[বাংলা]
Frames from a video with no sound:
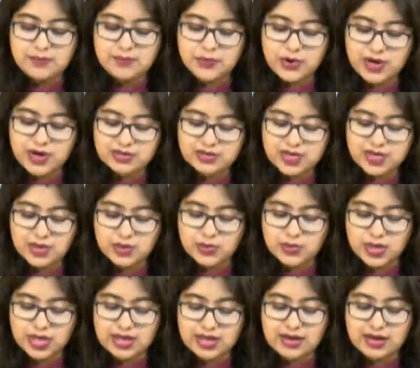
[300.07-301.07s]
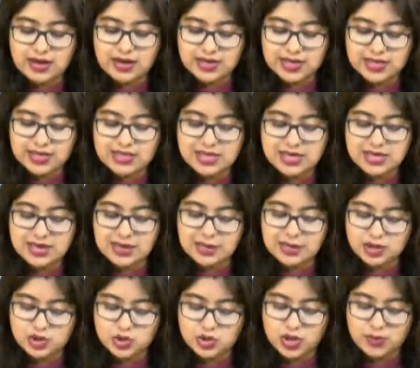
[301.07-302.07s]
প্রার্থী করে কাঁটা দিয়ে
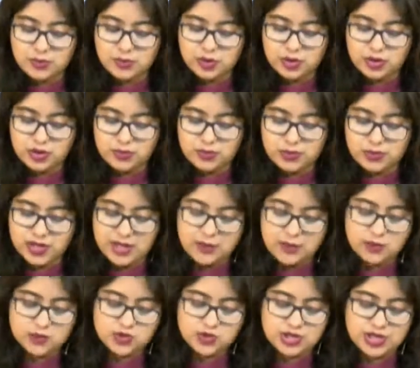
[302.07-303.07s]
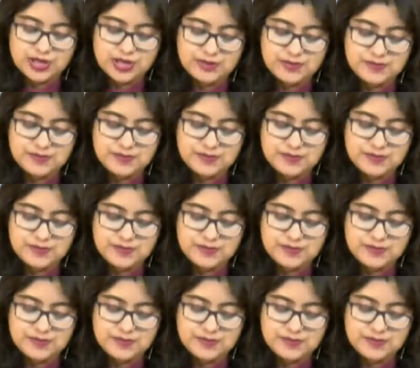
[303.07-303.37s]
কাঁটা তোলার পরিকল্পনাই করছে